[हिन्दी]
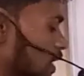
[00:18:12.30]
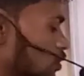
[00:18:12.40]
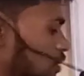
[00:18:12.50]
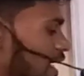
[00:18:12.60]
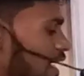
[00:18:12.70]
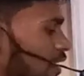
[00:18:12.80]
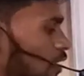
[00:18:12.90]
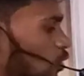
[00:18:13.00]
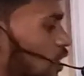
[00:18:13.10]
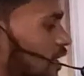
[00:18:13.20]
होता है
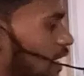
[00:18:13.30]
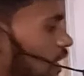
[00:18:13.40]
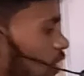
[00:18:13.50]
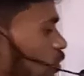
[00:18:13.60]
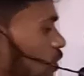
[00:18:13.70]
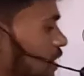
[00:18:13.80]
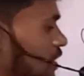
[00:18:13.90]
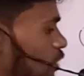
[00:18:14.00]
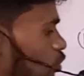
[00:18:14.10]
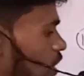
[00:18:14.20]
उल्टा लिख दो जैसे
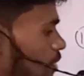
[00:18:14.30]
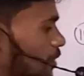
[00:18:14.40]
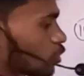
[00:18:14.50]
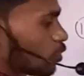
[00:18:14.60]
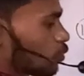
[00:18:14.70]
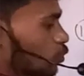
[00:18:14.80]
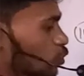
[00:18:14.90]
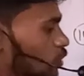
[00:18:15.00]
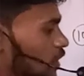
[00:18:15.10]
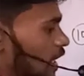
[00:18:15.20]
जो दो का व्यतक्रम
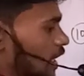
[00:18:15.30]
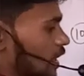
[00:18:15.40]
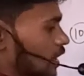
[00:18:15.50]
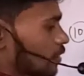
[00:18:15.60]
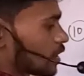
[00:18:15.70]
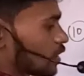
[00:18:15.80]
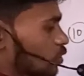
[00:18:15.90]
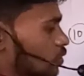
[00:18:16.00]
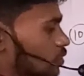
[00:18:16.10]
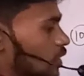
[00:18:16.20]
पूछूँ तो क्या आएगा एक बटे
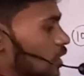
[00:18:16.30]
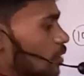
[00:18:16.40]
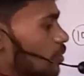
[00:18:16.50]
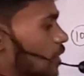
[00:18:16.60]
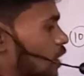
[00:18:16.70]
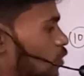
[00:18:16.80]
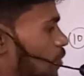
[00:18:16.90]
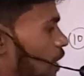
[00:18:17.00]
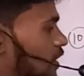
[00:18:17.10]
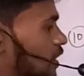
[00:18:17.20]
दो मैं कहूँ
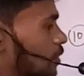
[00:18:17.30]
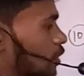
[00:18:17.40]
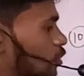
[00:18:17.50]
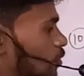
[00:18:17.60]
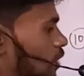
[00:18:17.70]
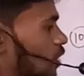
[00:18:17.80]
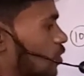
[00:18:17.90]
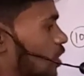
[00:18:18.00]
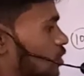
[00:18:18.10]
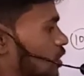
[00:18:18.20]
पाँच का व्यतक्रम क्या
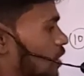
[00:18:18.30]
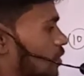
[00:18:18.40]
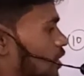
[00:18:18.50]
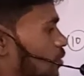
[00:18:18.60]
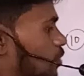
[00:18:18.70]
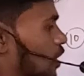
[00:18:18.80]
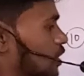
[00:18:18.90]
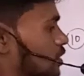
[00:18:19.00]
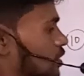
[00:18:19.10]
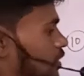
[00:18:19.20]
होगा तो एक बटे
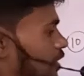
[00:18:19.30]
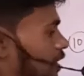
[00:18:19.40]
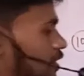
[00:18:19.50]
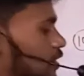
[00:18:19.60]
पाँच ऐसा